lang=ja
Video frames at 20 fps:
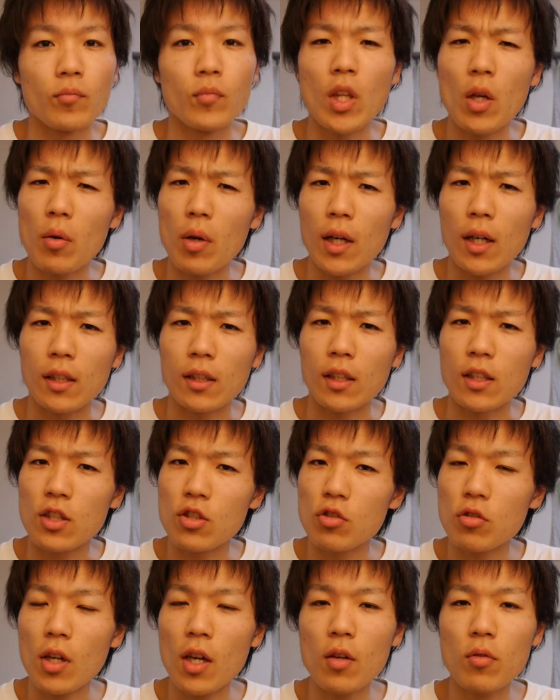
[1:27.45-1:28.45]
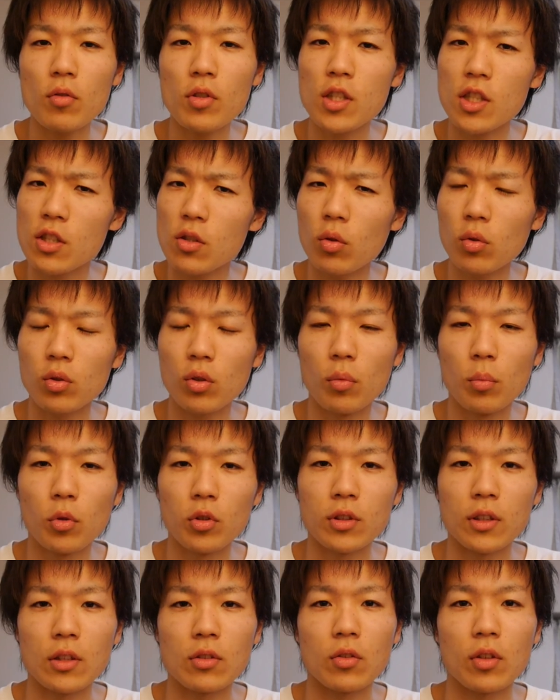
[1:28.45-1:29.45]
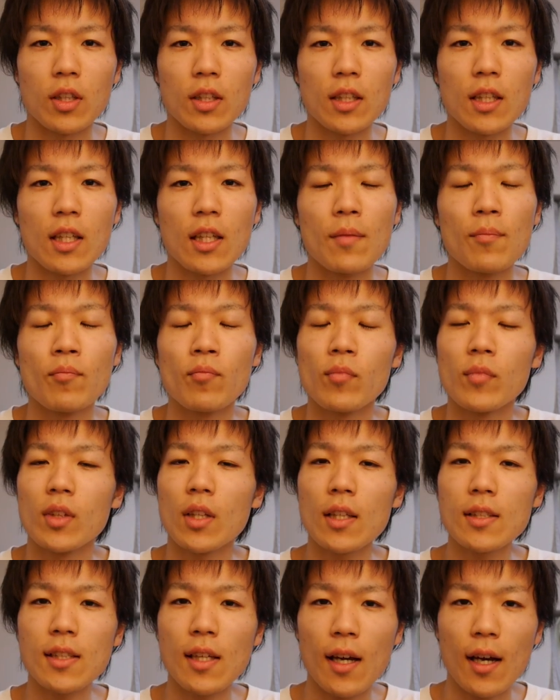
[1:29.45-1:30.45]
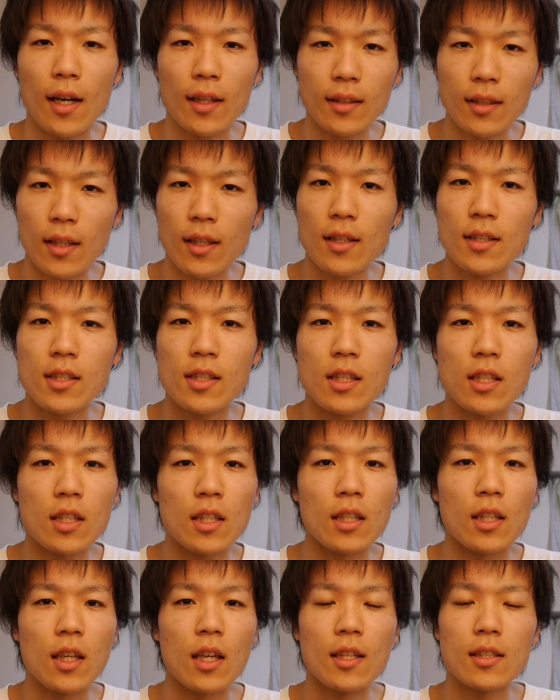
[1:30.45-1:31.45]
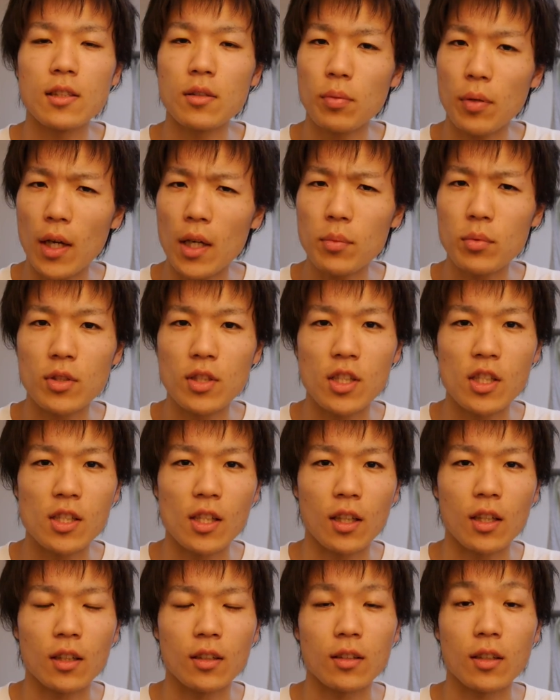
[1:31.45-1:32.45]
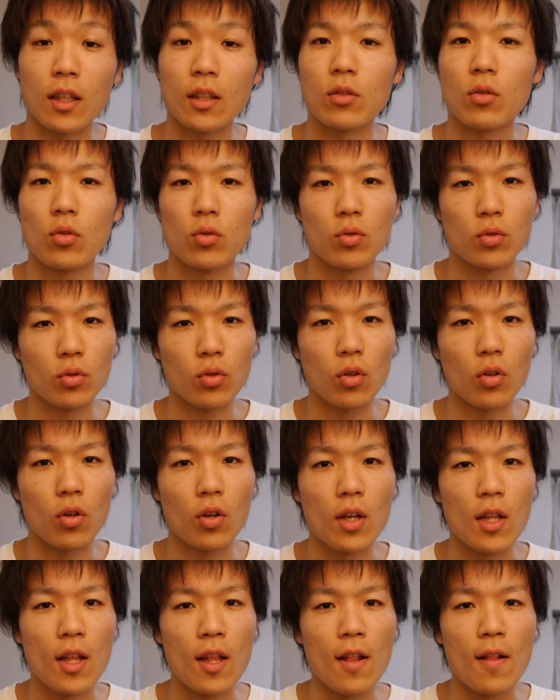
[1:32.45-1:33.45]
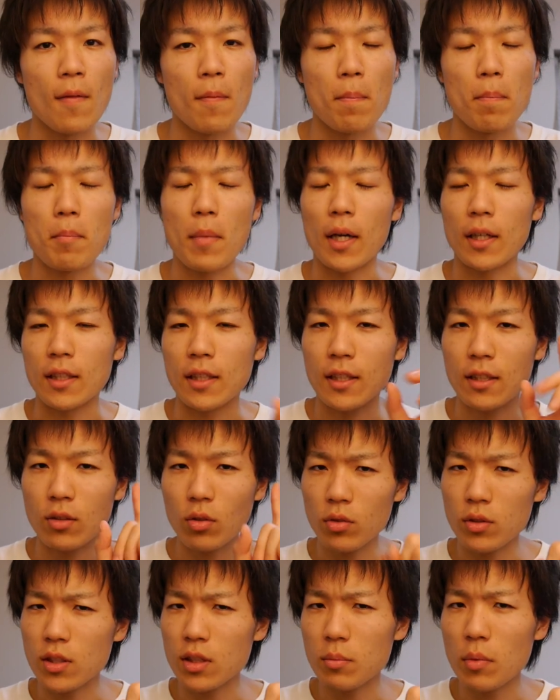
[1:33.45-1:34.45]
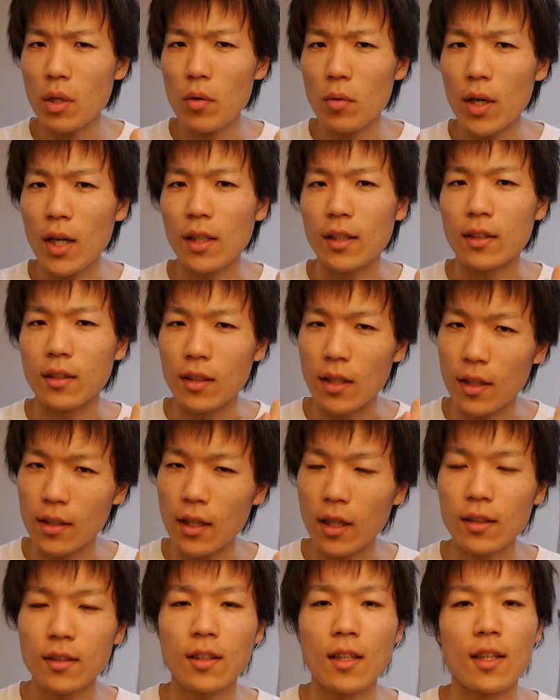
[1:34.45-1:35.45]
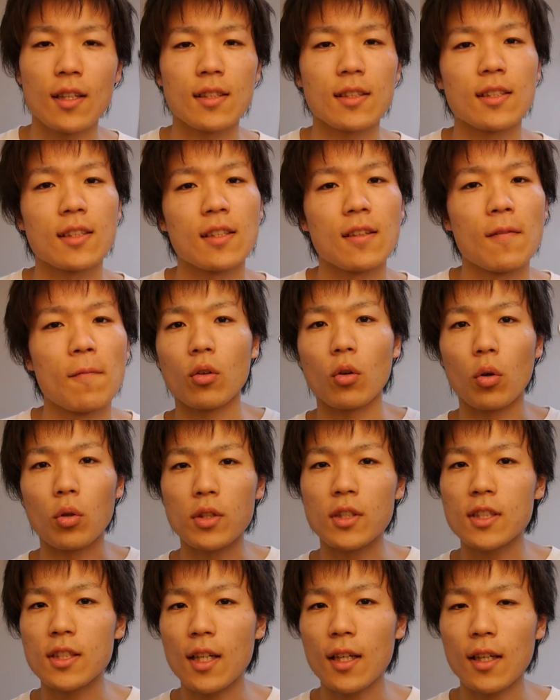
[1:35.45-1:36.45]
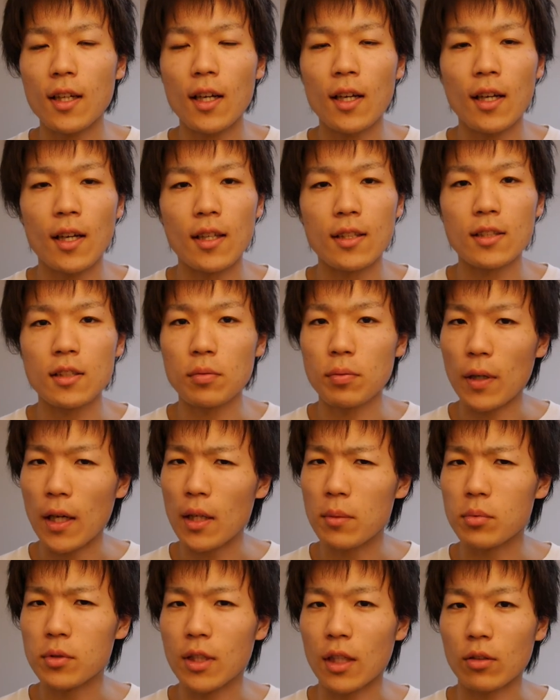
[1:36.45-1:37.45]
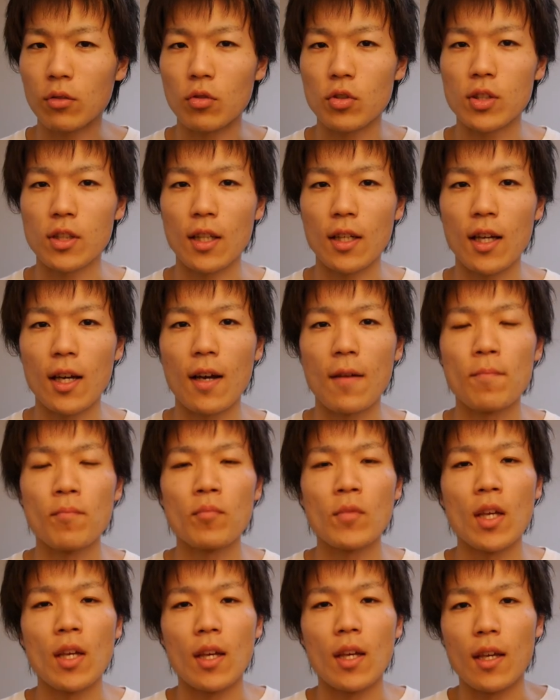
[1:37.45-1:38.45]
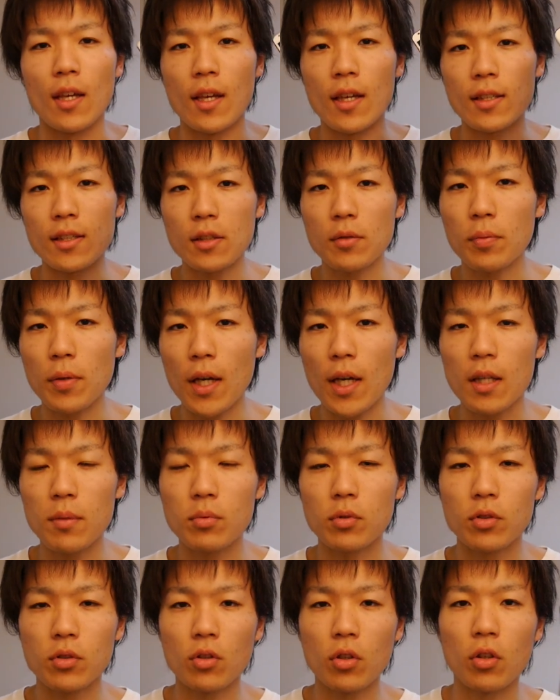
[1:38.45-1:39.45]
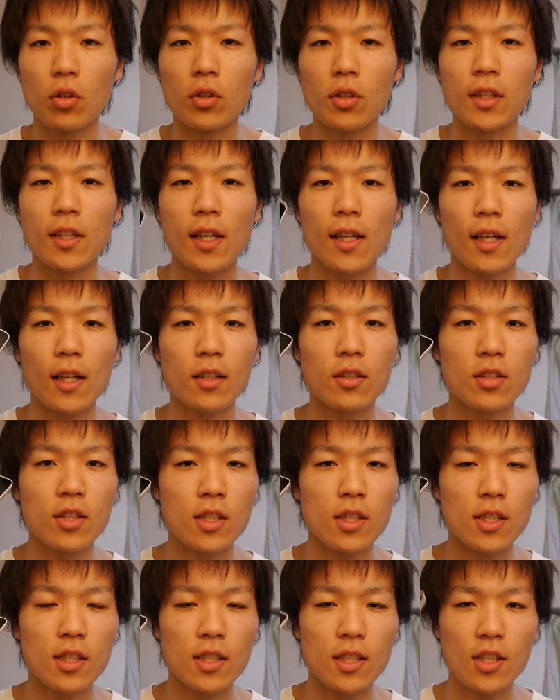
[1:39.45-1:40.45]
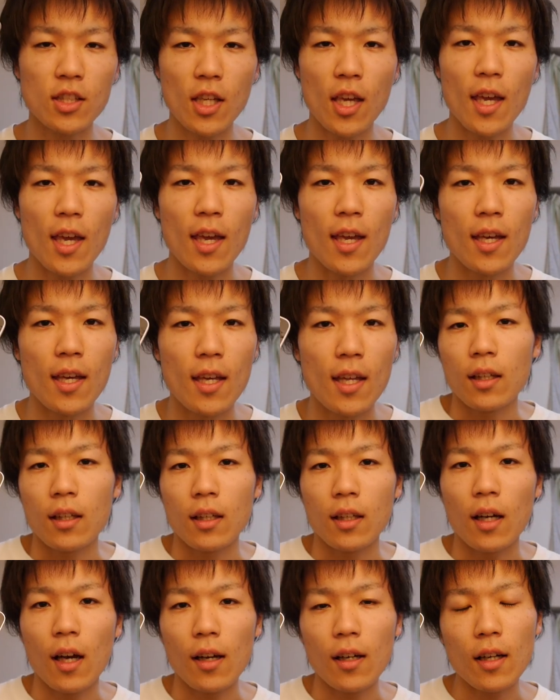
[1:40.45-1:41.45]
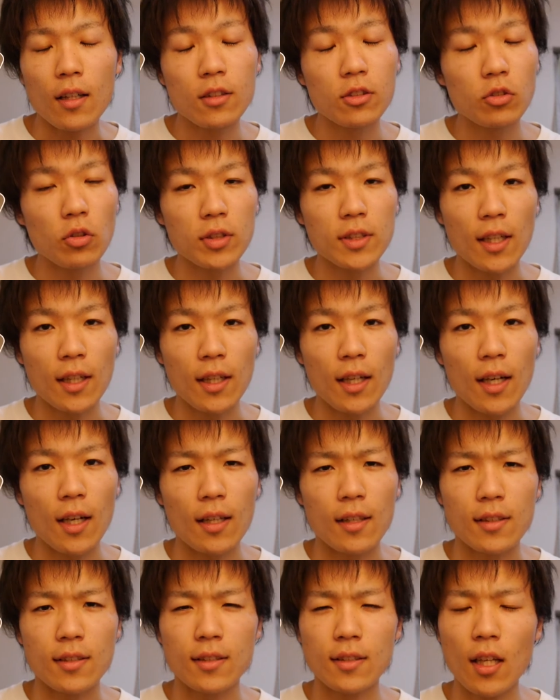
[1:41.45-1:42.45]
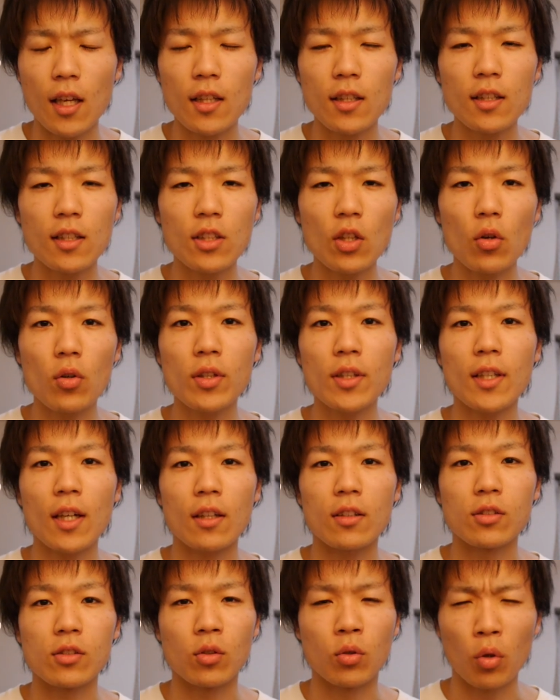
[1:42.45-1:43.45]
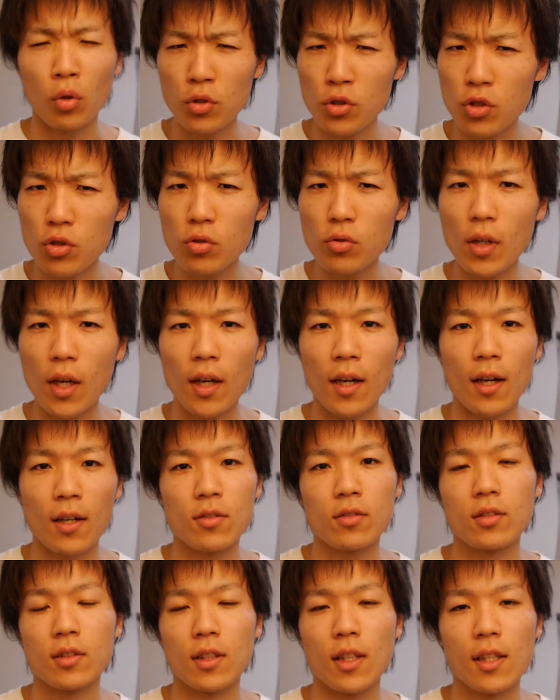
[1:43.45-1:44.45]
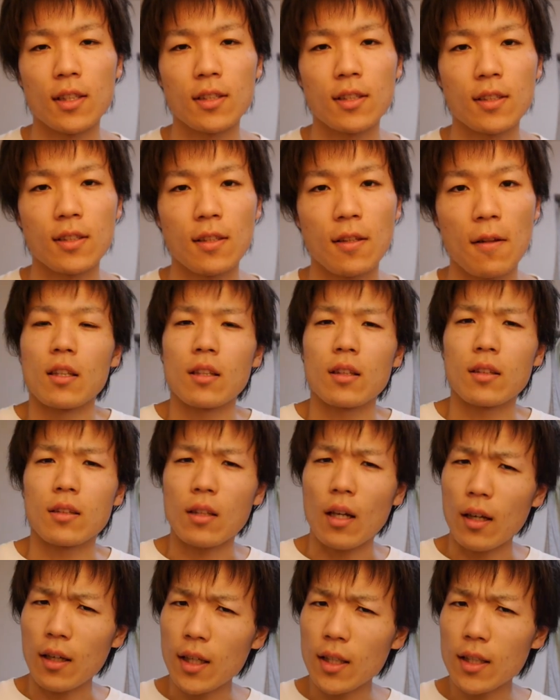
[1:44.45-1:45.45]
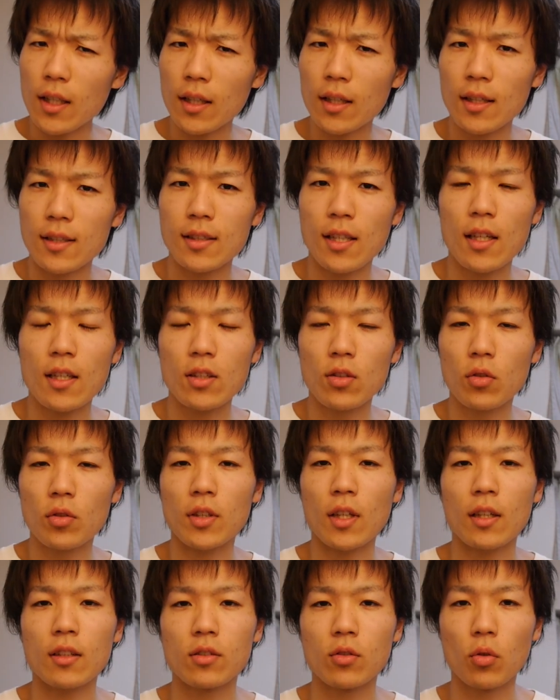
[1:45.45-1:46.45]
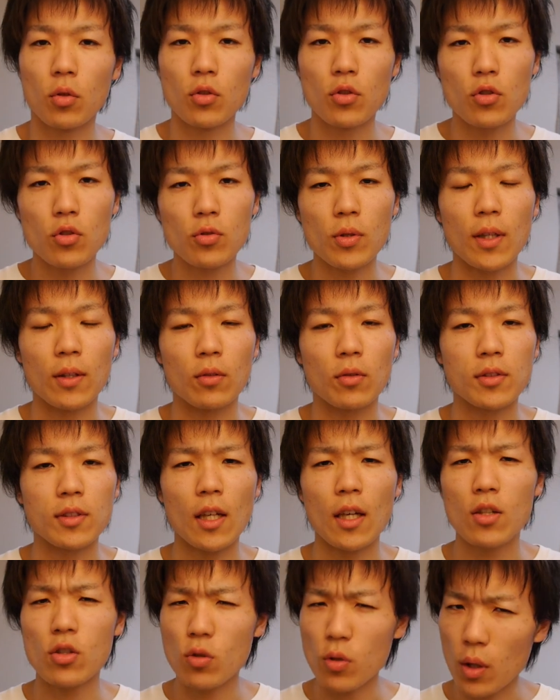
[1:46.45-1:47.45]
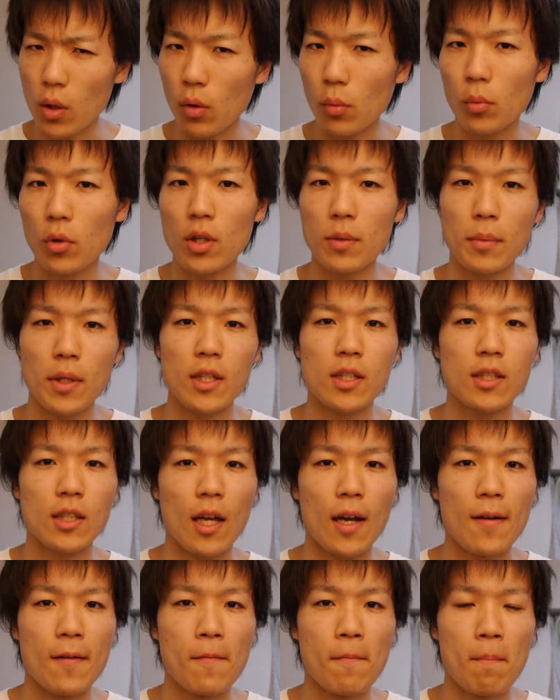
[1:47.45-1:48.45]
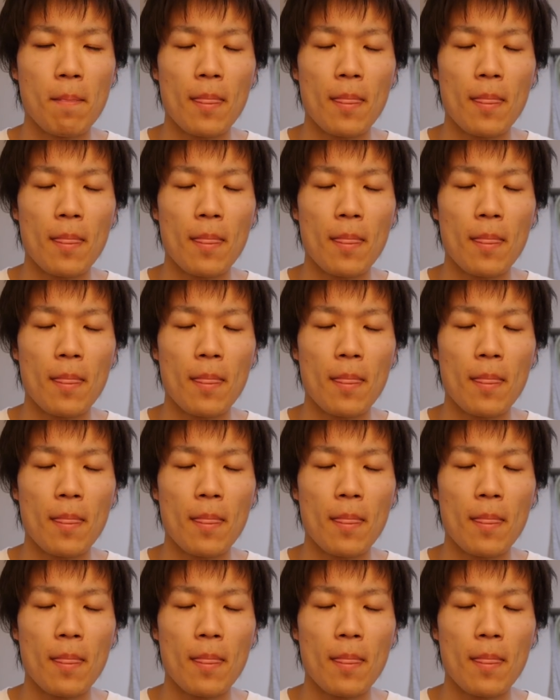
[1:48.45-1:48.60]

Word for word: では、機種変をしようと思った時に、なぜ新しい S5 にしなかったかというと、まあ、一つ目は値段です。こちらが S5 だとしたら、S5 と Galaxy J、価格の差が1450円あるんです。たかだか1450円と最初は思いました。